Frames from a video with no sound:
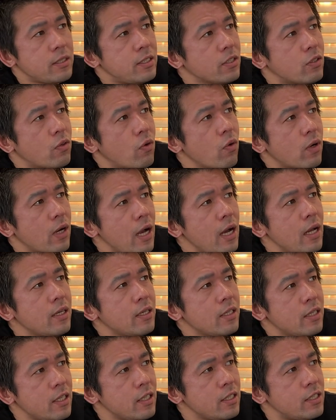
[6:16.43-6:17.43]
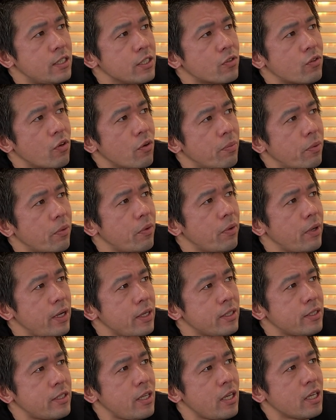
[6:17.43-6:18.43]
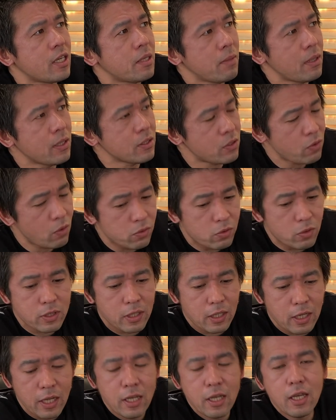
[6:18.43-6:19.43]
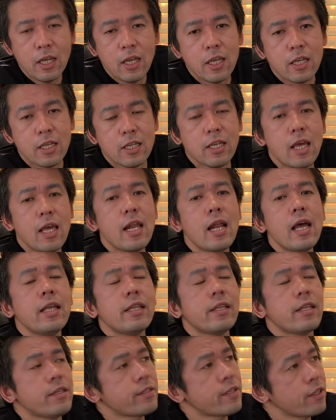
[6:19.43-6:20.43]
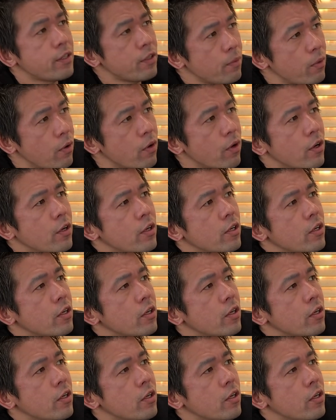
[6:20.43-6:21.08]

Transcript: 自己管理、自己防衛していきましょうとしかね言えないんですけども、